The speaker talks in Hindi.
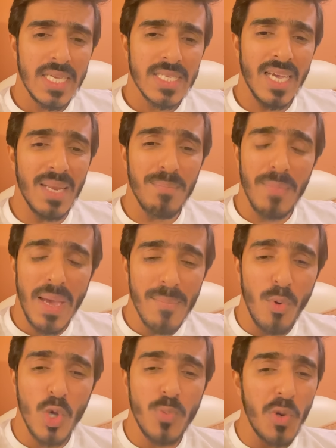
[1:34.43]
साले मैं
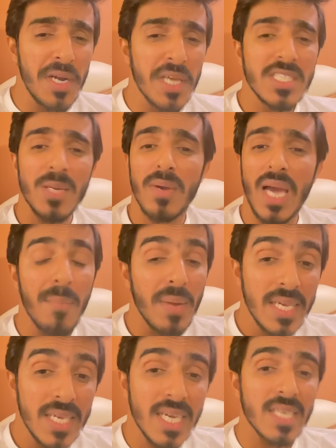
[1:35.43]
भोजपुरी इंडस्ट्री में काम
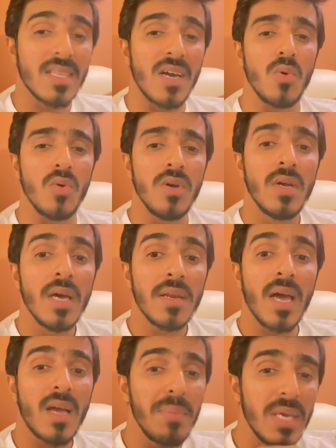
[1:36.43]
नहीं करता हूँ
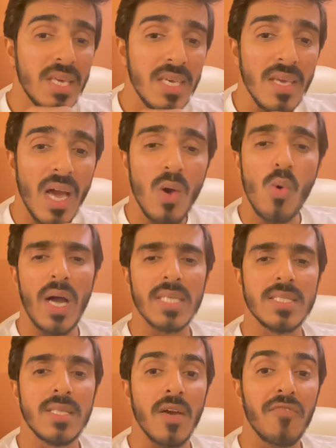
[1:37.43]
ना कभी किया हूँ
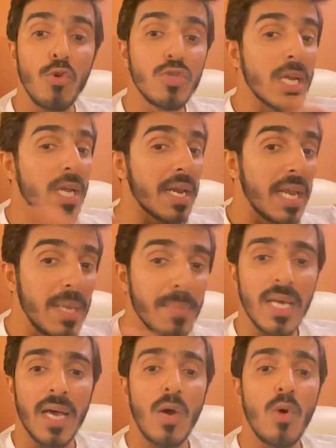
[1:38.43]
आज तक फ्यूचर का नहीं
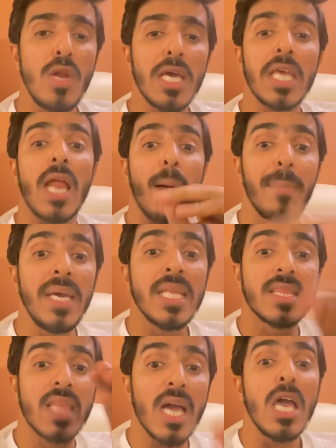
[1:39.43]
बता रहा हूँ लेकिन अभी
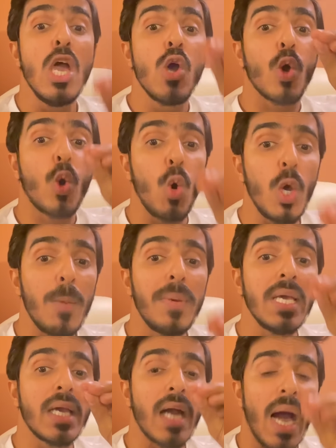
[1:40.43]
तक कोई
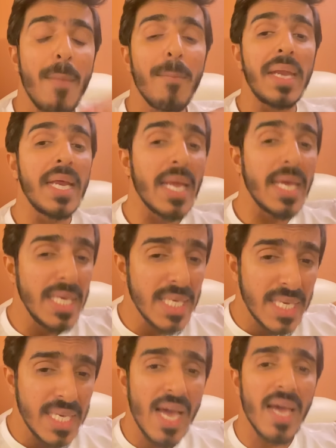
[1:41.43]
भी काम मैंने नहीं
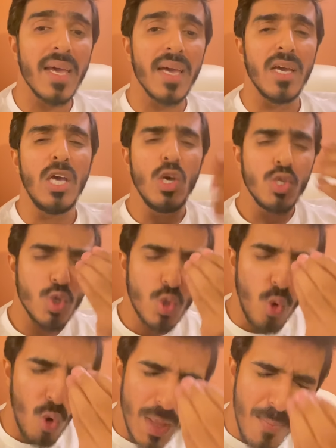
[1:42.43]
किया है जो
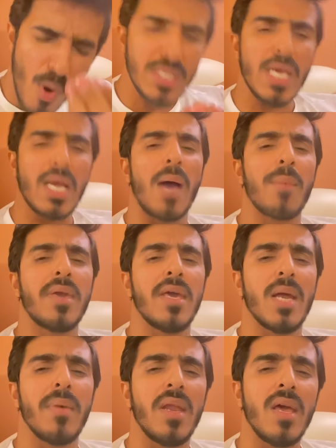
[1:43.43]
थोड़े बहुत ही काम किए
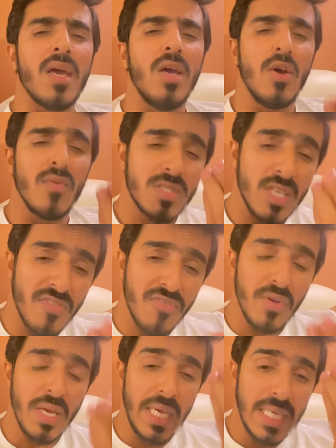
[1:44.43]
ना मैंने वो सिर्फ
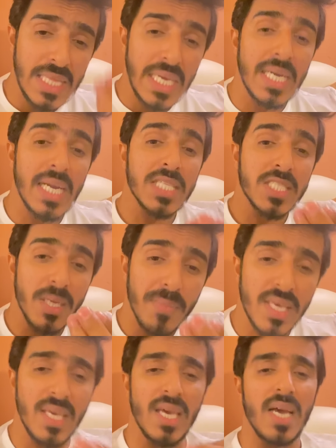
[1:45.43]
हिंदी इंडस्ट्री
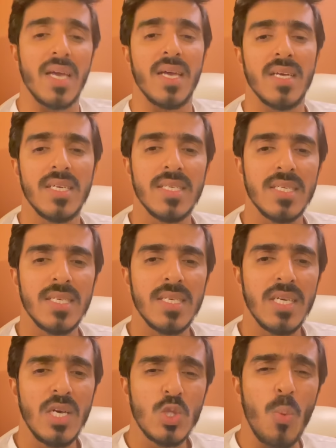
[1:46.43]
में किया है
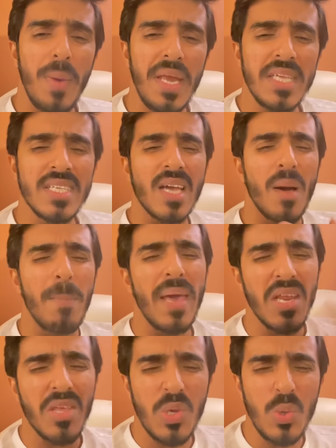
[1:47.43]
तो मेरे से
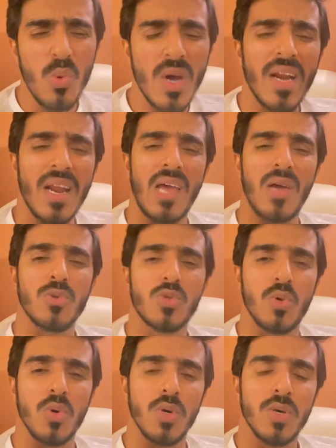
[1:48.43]
कंपेयर क्यों कर रहा है उसको